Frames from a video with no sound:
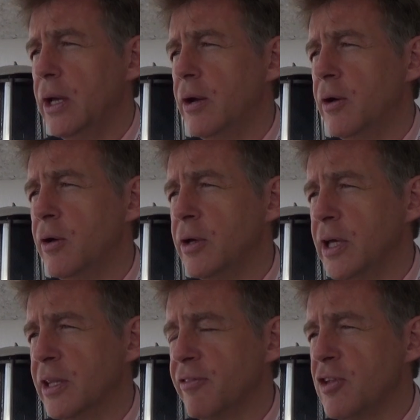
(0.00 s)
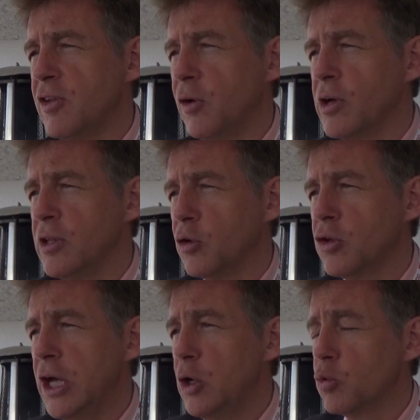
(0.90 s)
euh, qui est investi en
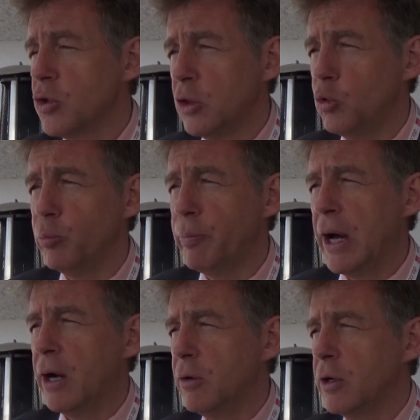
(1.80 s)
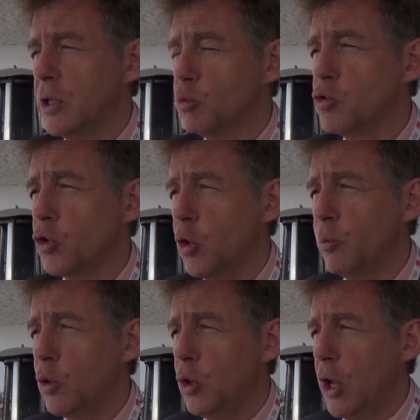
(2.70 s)
résidentiel. C'est une part euh, qui nous
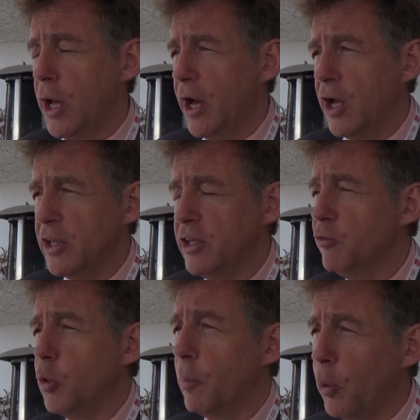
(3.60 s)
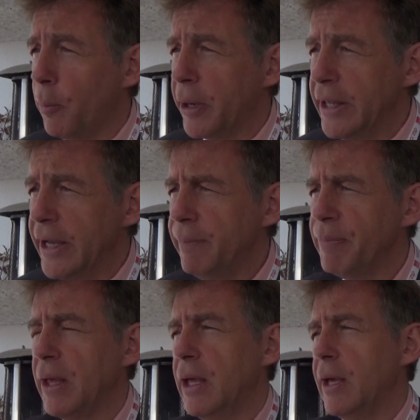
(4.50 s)
semble à un niveau approprié.
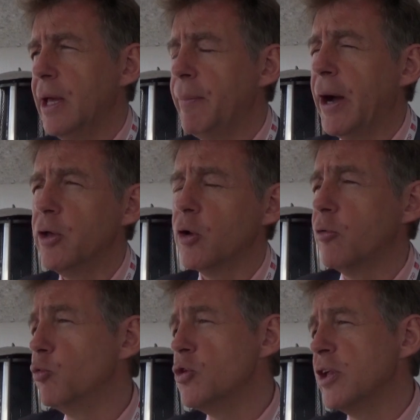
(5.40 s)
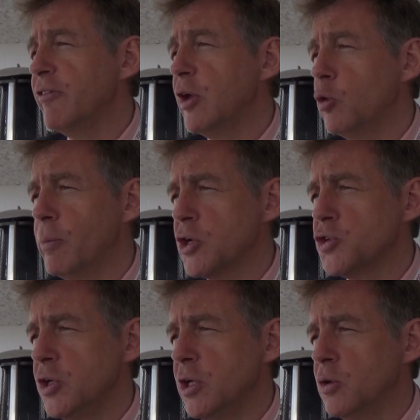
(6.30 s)
Et par ailleurs, comme vous le savez, le
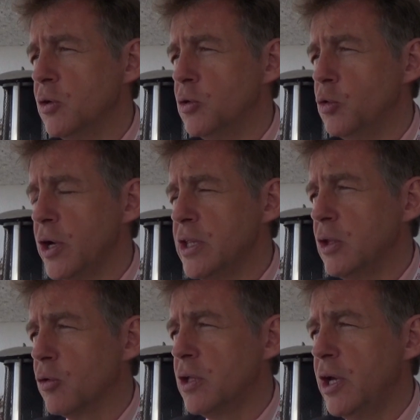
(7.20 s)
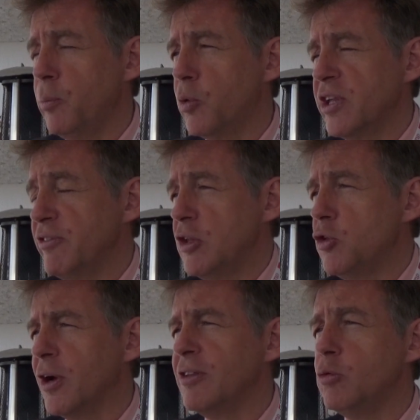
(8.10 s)
marché euh, du résidentiel pour les
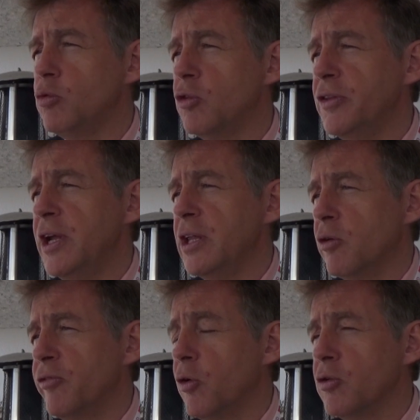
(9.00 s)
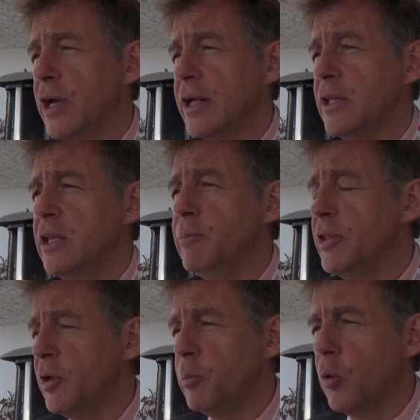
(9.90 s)
investisseurs institutionnels est en France assez
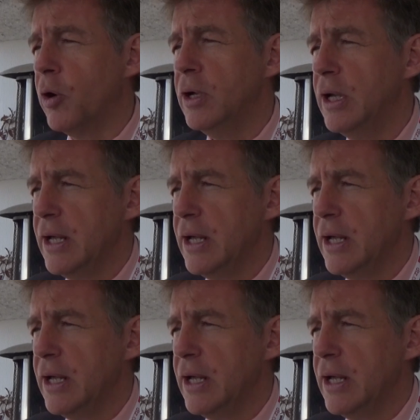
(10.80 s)
limité pour un